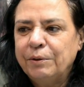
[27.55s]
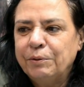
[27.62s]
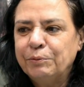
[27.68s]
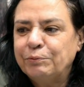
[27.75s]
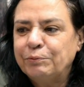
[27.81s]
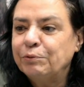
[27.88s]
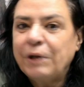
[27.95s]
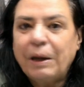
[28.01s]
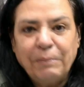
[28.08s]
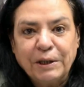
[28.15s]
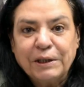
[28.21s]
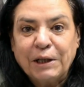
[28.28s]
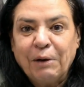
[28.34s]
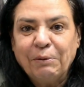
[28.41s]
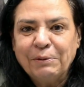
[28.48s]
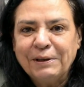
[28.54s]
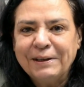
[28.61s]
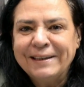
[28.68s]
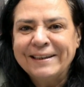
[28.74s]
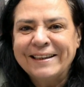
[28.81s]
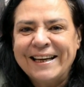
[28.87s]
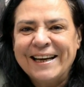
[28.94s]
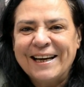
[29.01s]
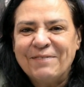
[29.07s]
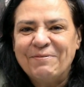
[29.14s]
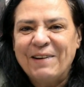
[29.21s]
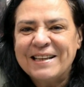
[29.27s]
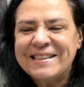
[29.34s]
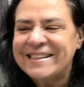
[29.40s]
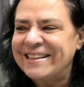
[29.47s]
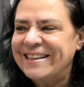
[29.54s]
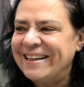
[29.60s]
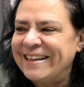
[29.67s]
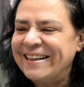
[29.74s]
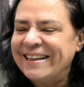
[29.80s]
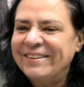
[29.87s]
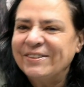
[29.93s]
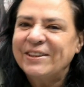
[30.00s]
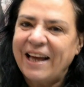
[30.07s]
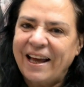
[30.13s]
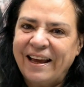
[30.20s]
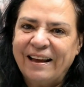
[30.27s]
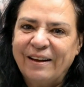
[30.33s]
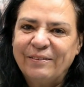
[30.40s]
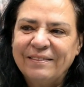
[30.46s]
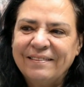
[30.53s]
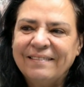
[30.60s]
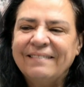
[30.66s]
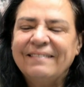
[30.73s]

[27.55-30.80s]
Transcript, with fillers: o fundamental, né, que é a base, que é o terreno.